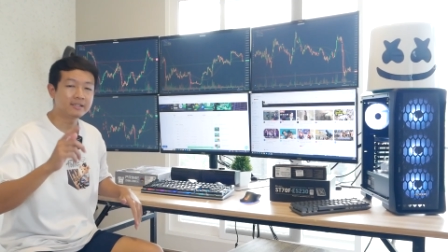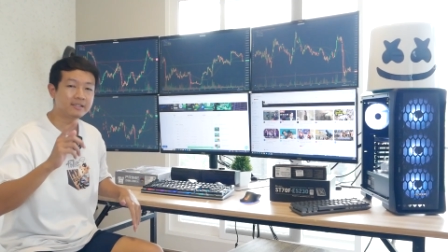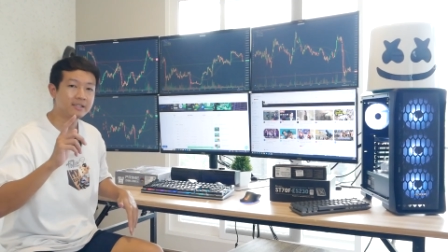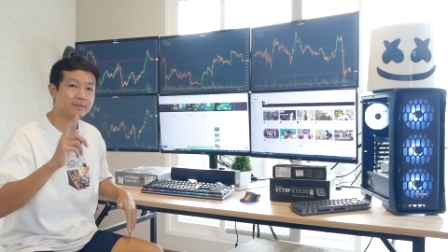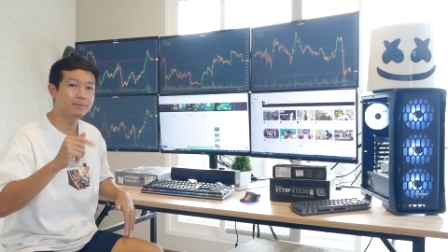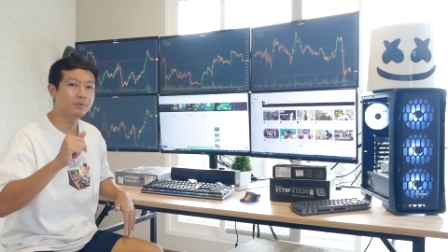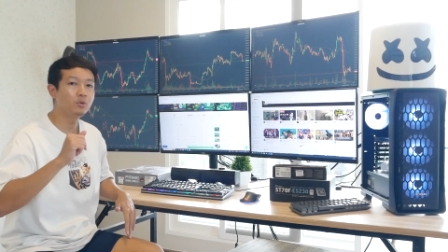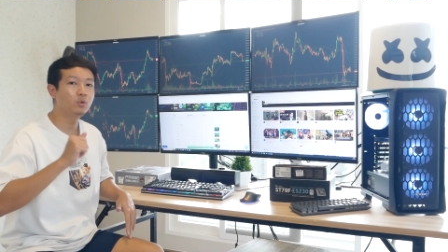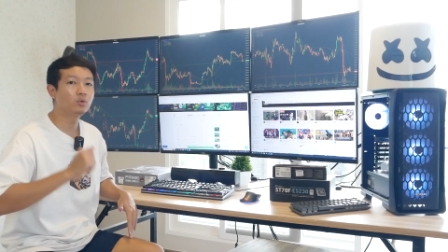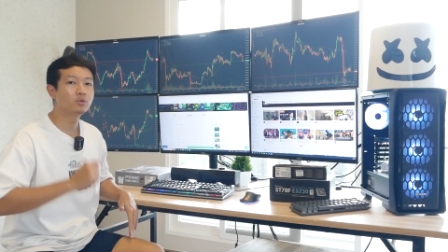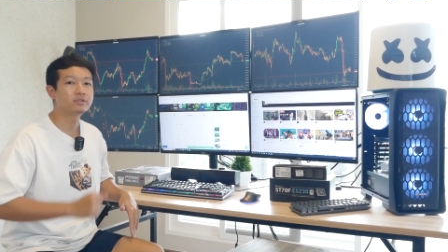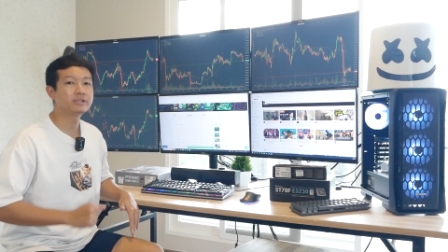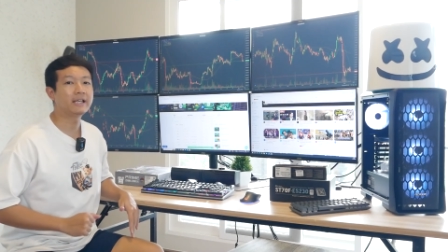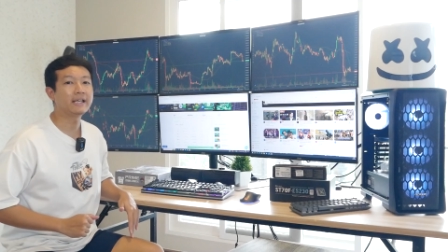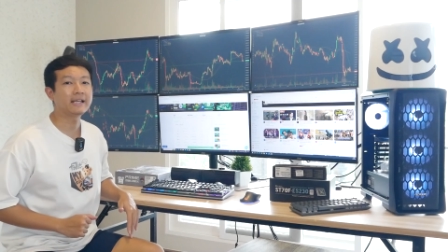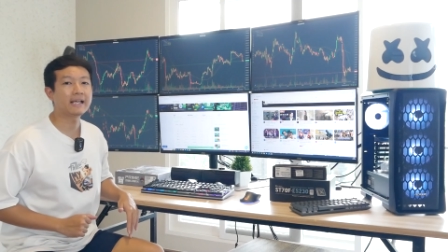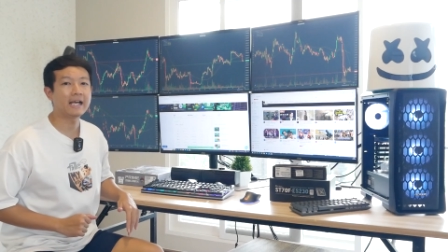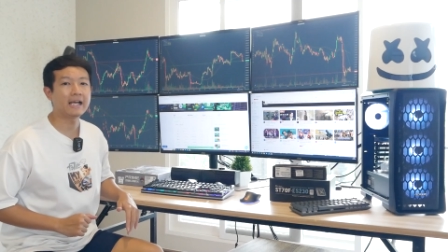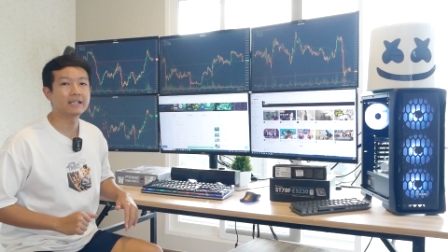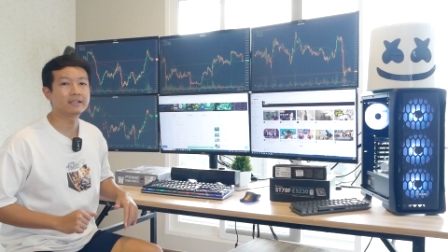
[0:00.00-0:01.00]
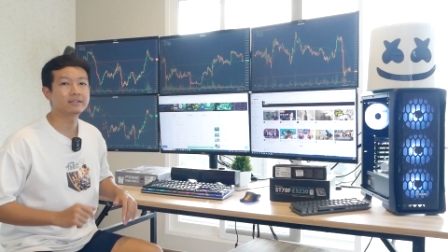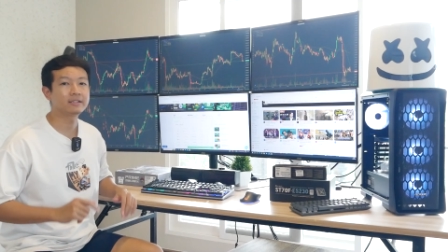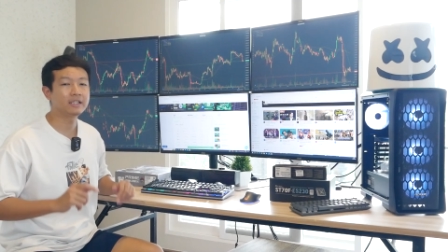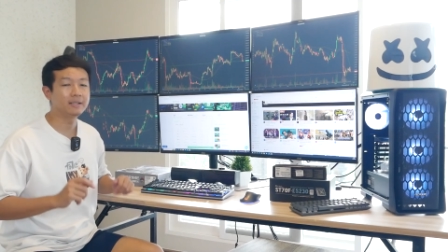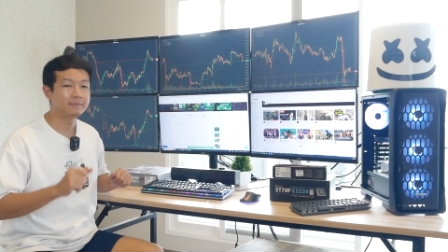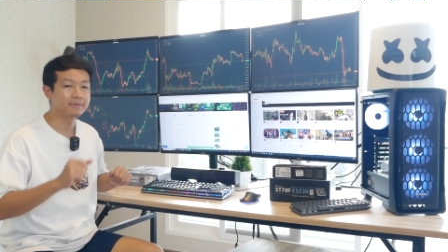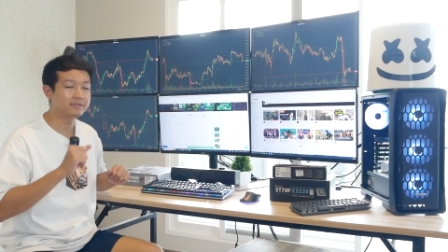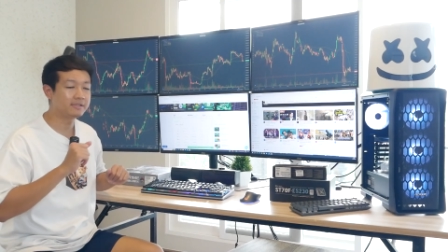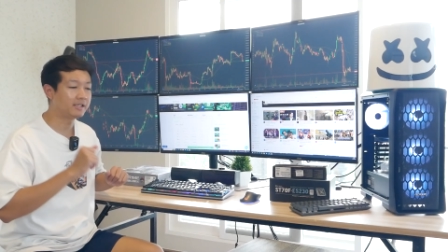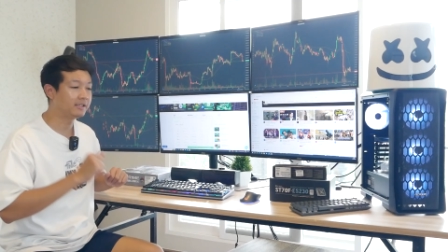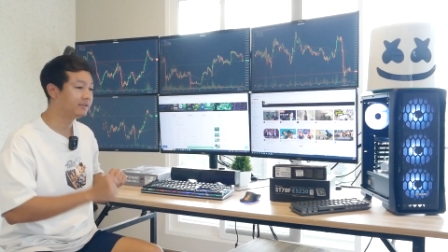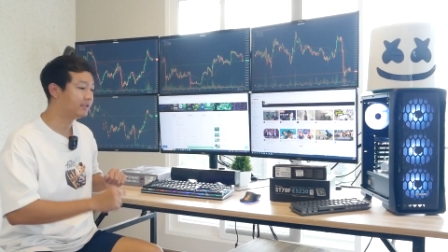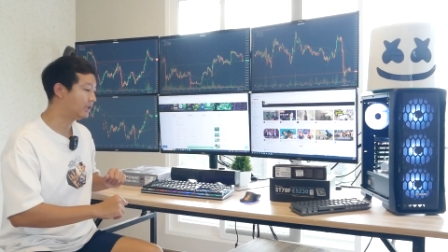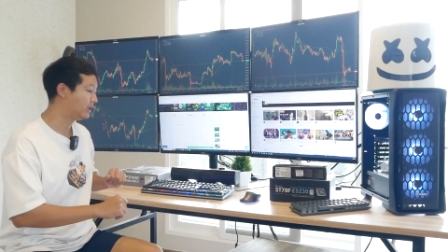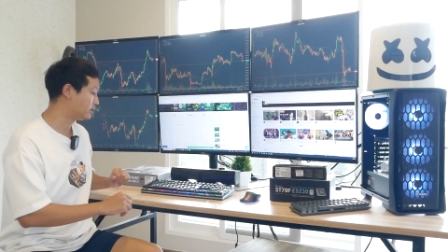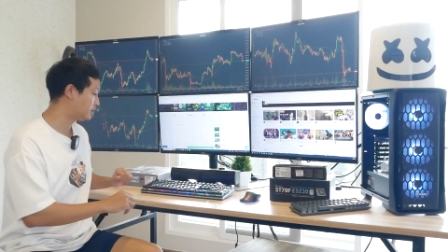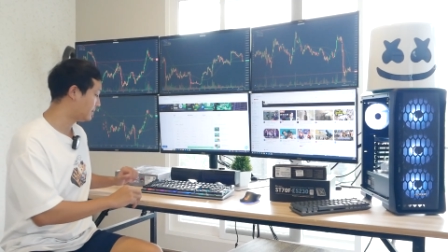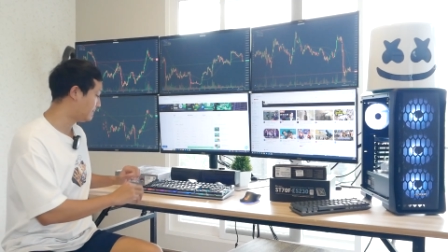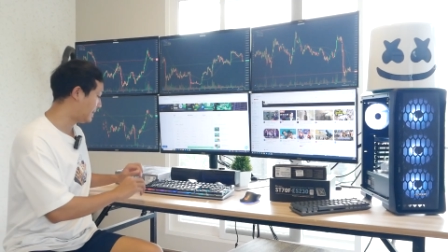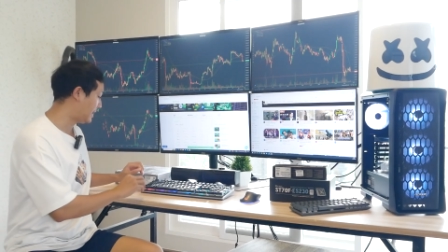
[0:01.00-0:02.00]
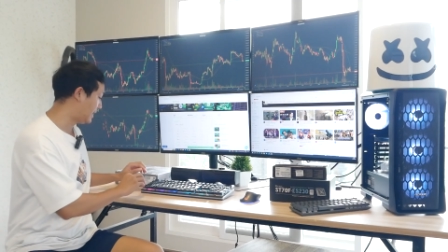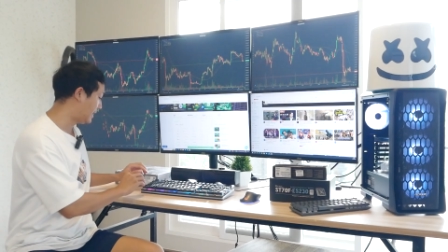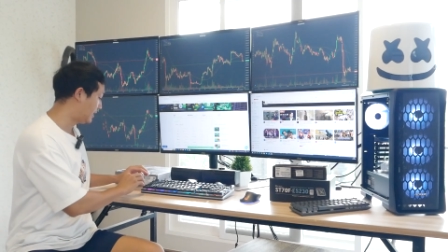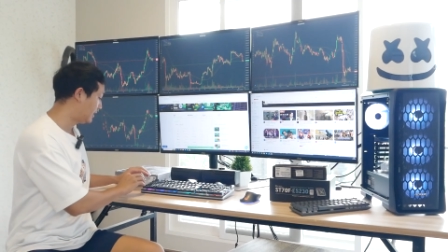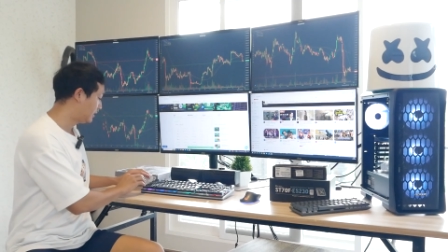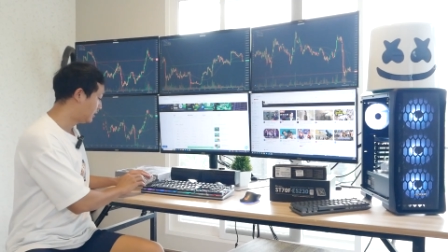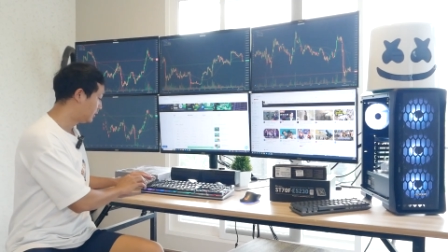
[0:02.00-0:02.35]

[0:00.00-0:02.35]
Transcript: CPU ใช้งานกี่เปอร์เซ็นต์เดี๋ยวเราจะมา